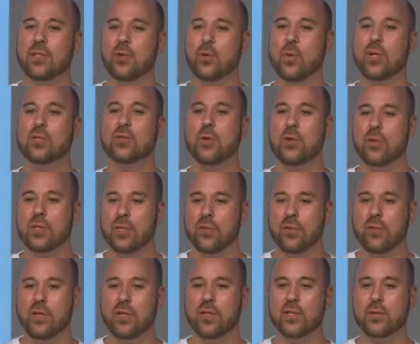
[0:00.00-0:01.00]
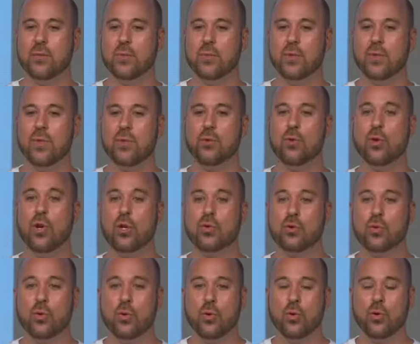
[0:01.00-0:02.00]
do exclusivismo, do
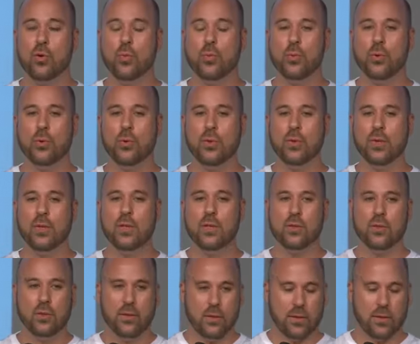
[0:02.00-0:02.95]
nosso grupo